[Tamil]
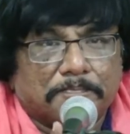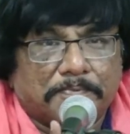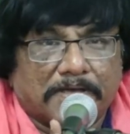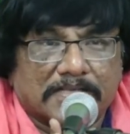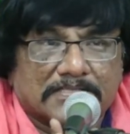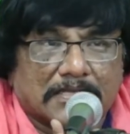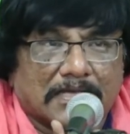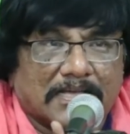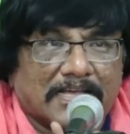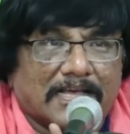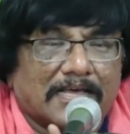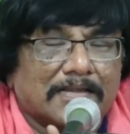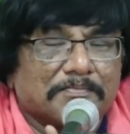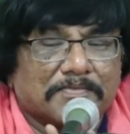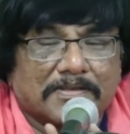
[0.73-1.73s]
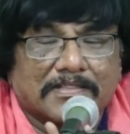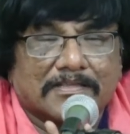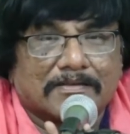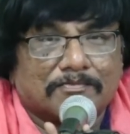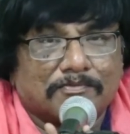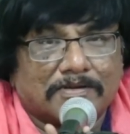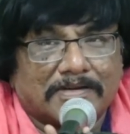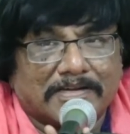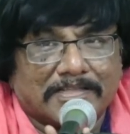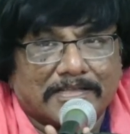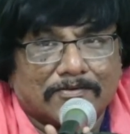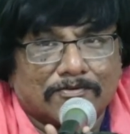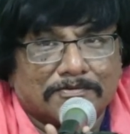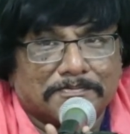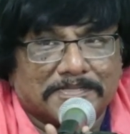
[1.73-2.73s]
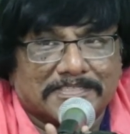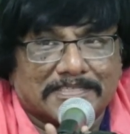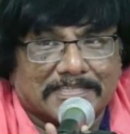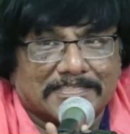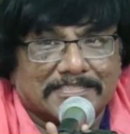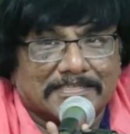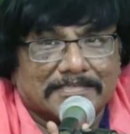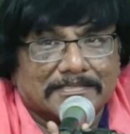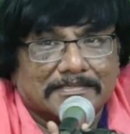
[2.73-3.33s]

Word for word: பேச ஆரம்பிக்கிறதுக்கு முன்னாடியே ஒரு மெசேஜ்